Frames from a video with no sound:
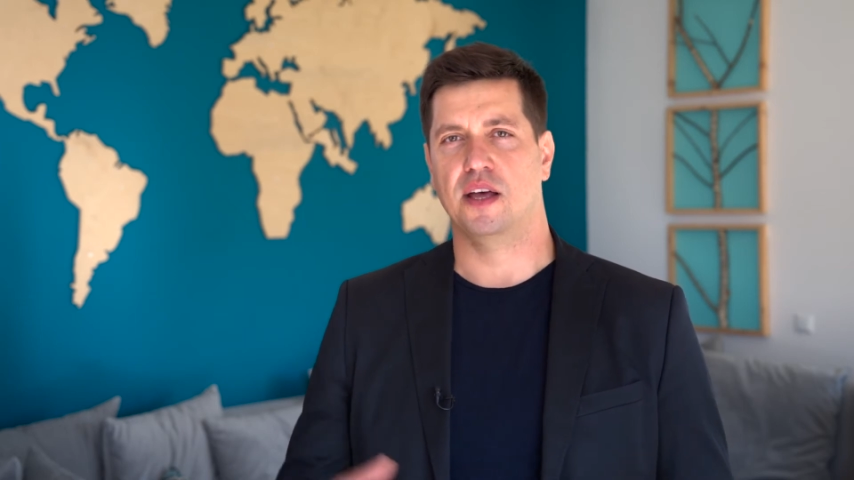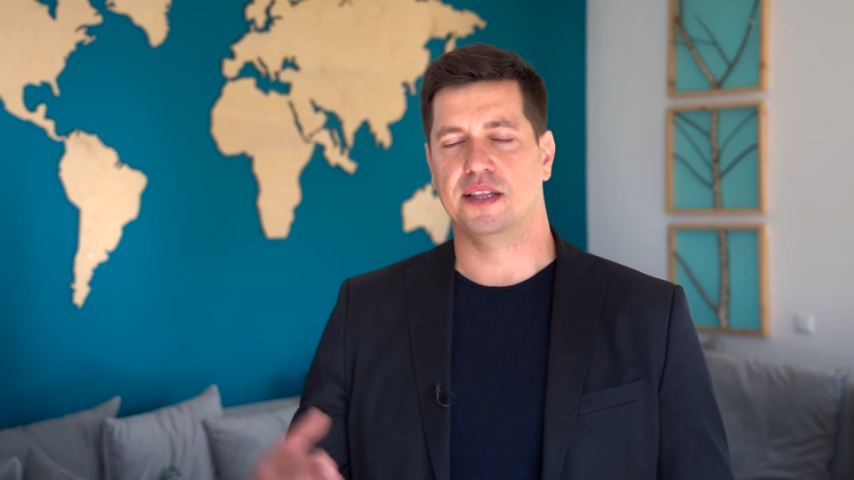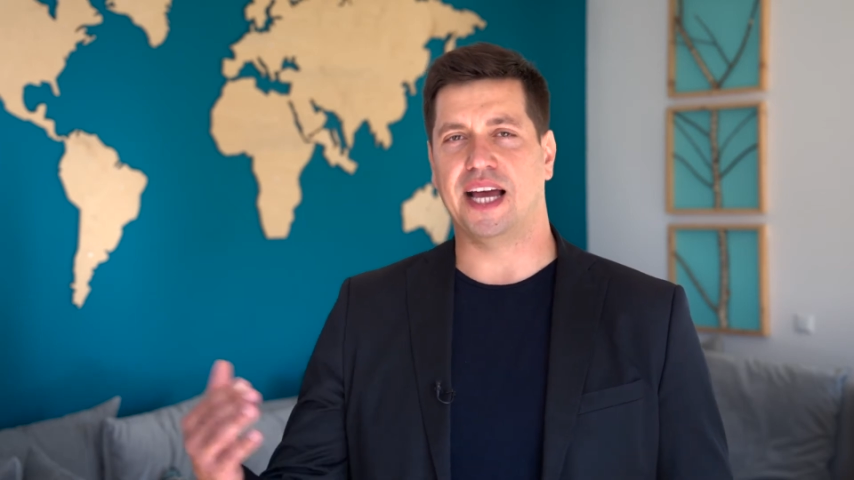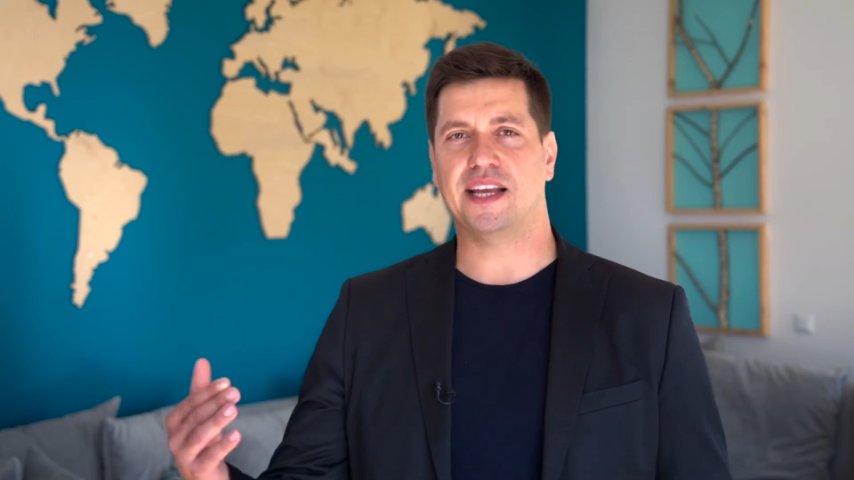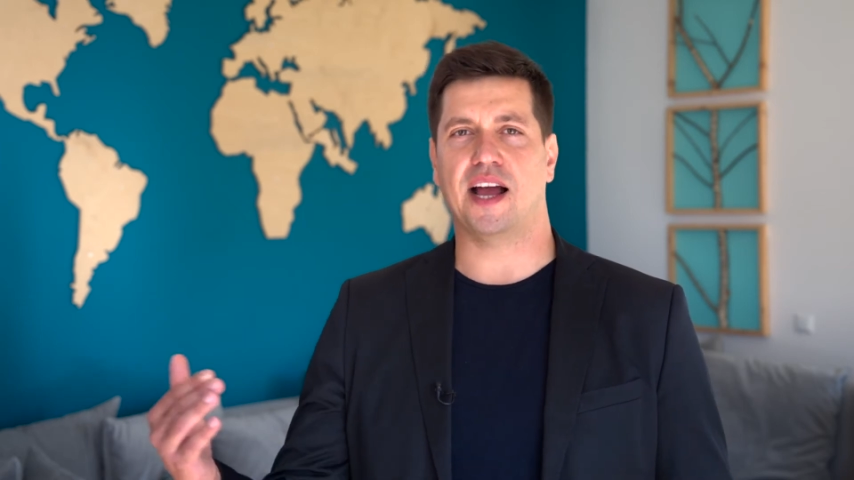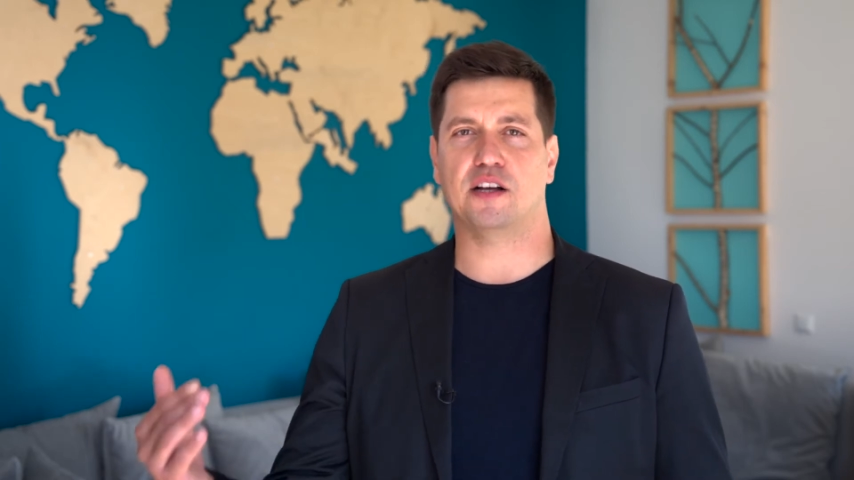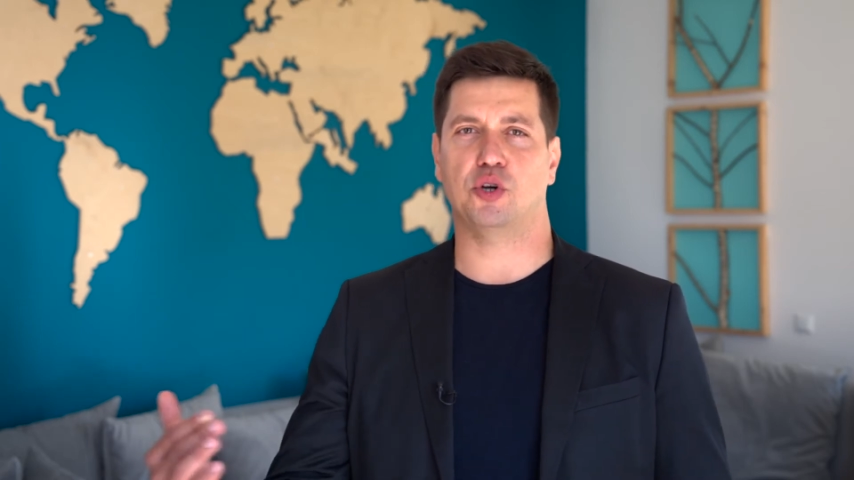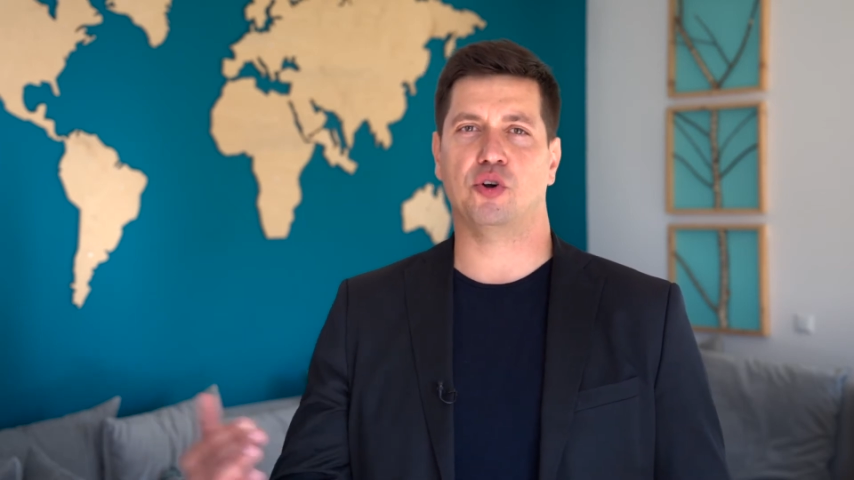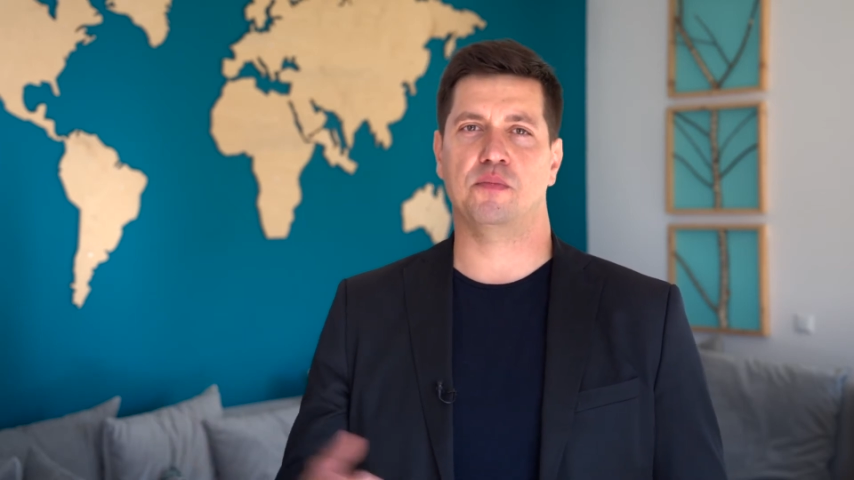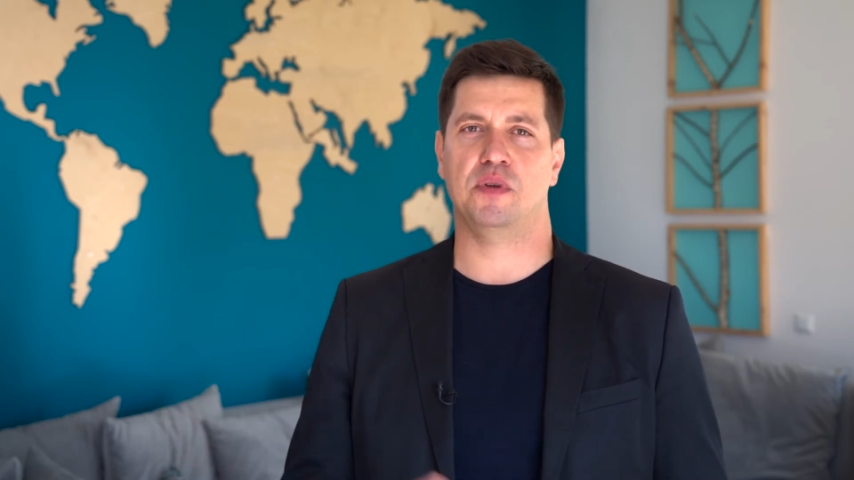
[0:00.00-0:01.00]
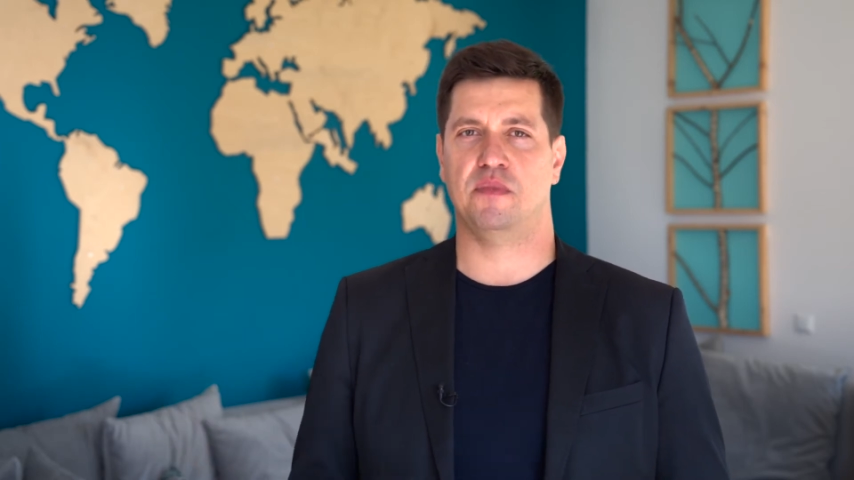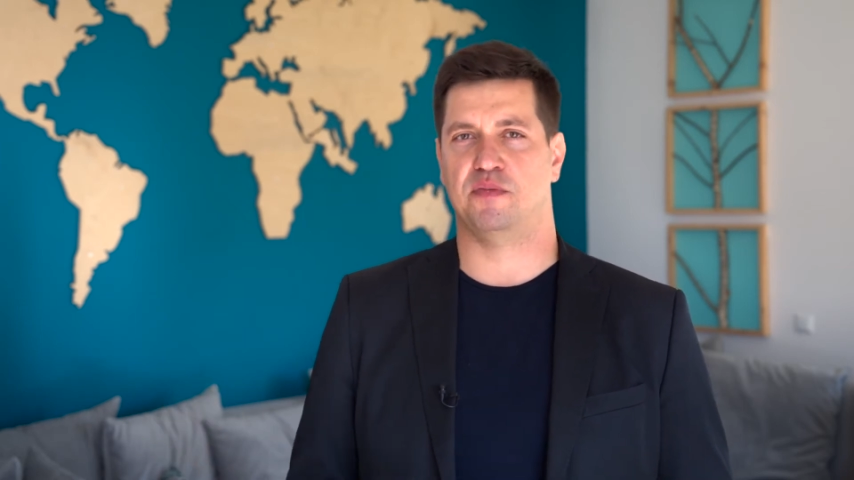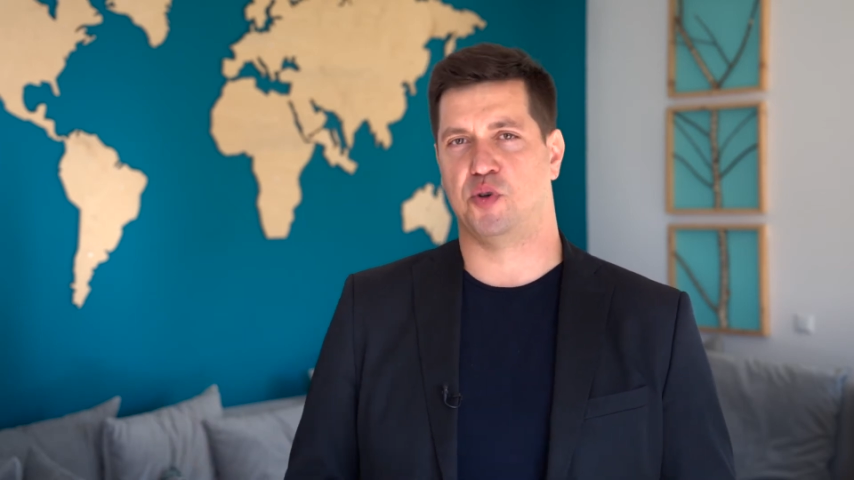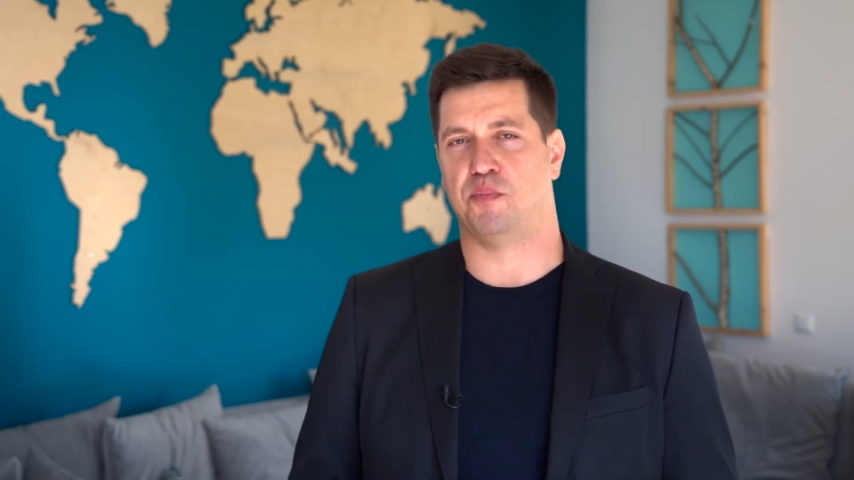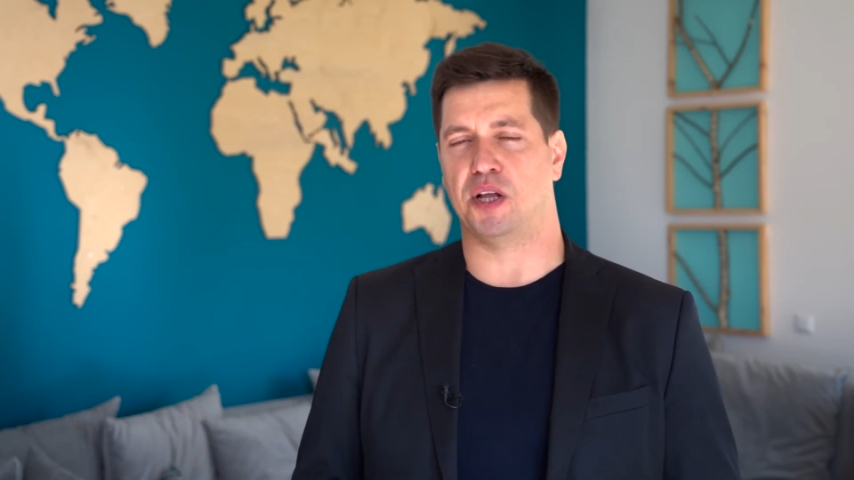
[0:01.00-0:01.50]
tak jak to robimy w
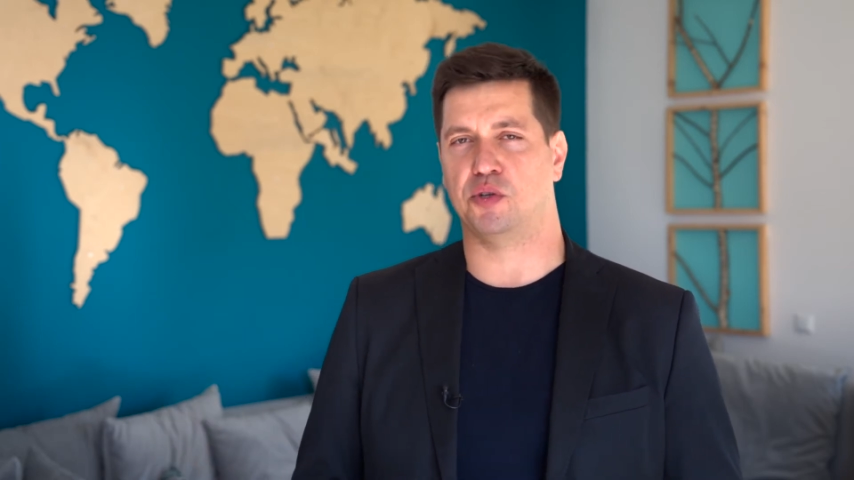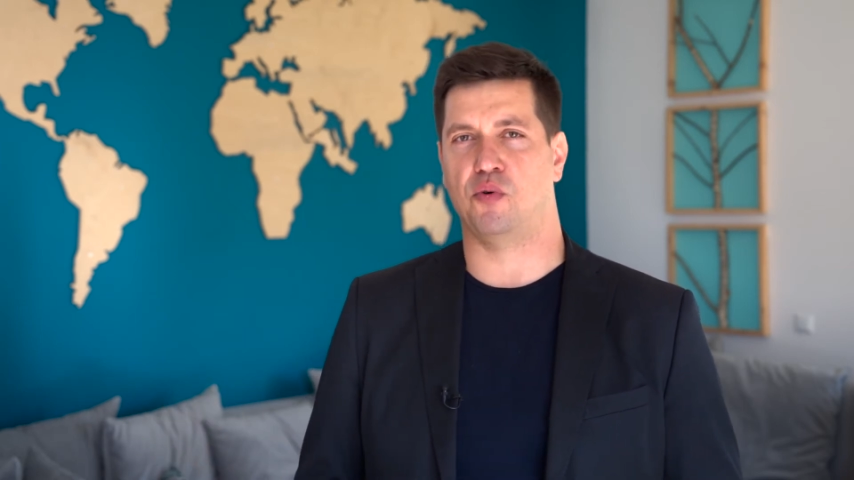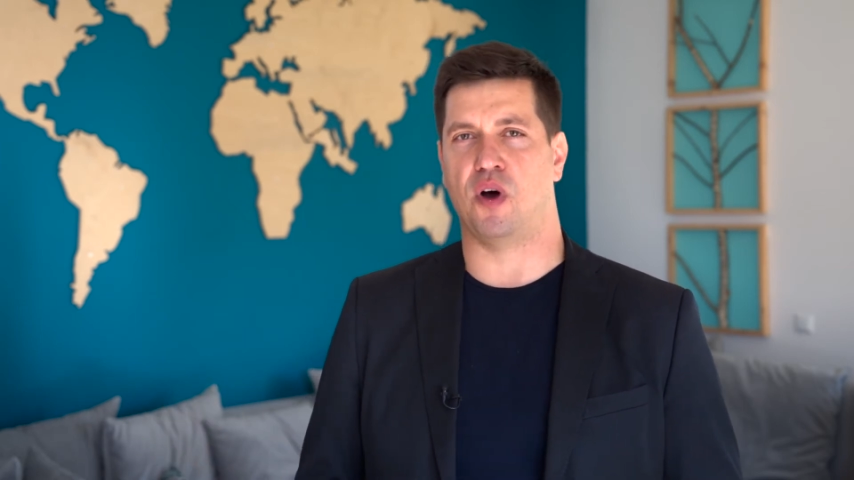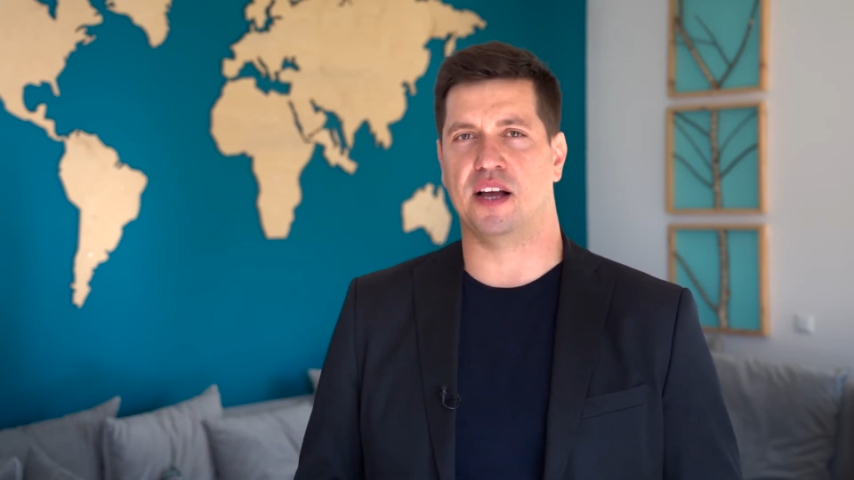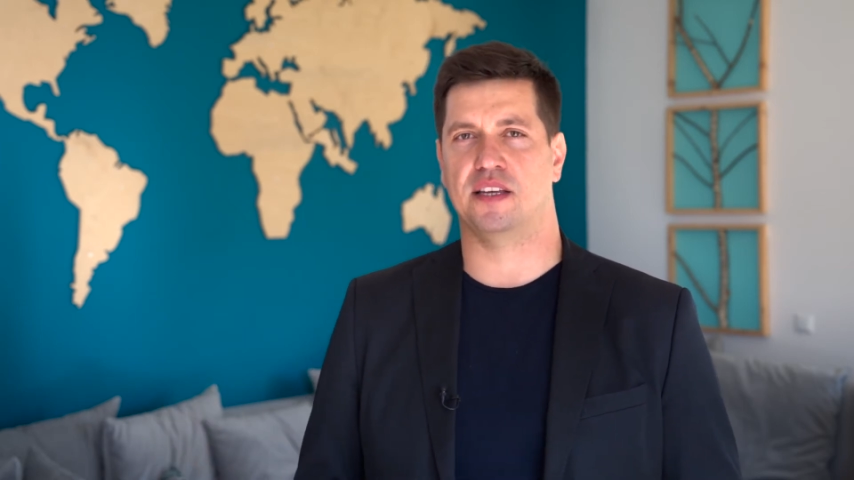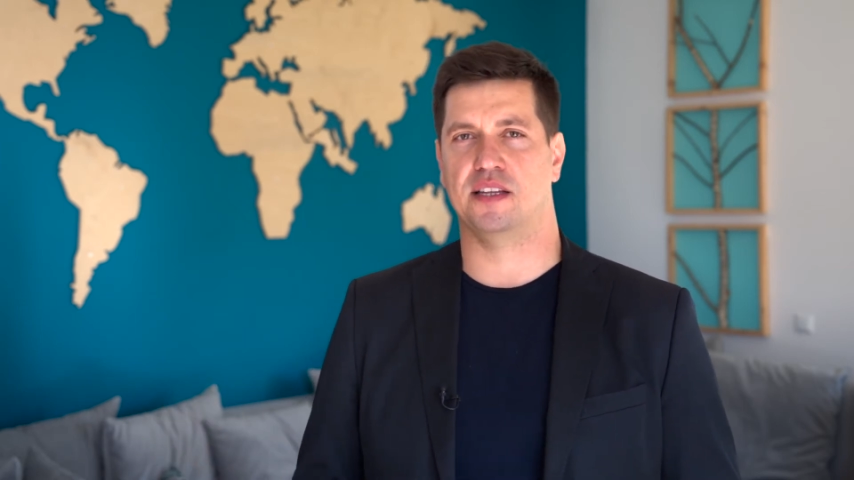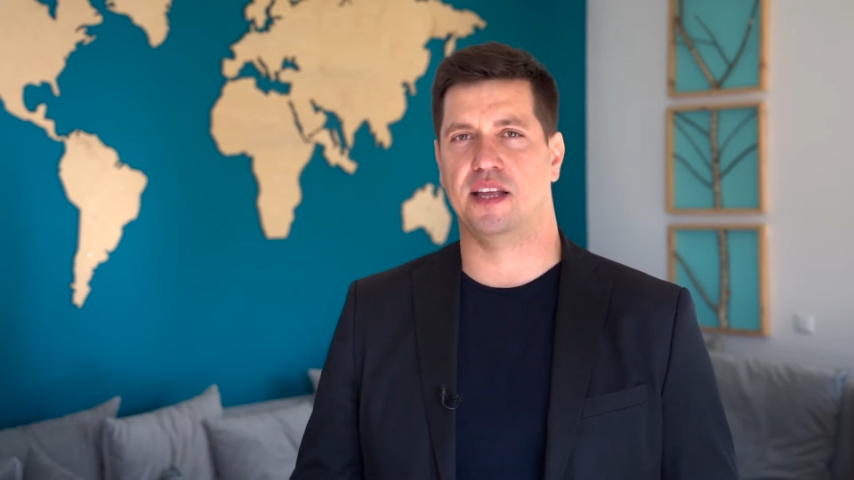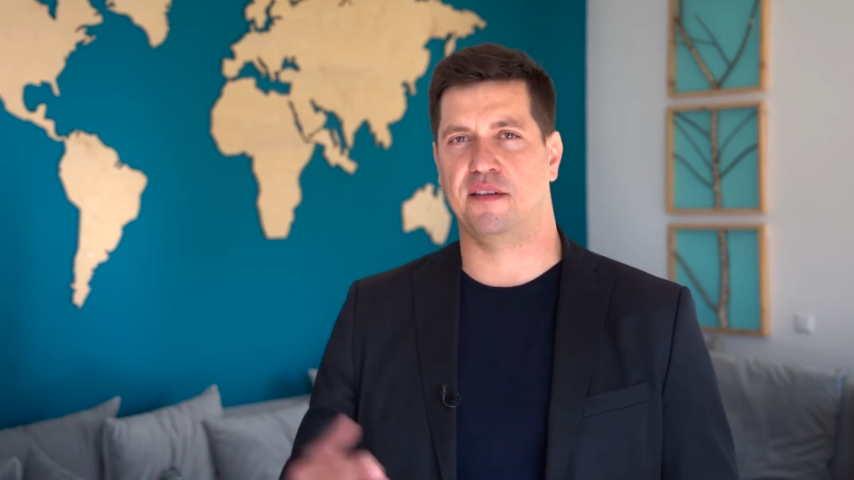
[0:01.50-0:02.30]
przypadku AGD,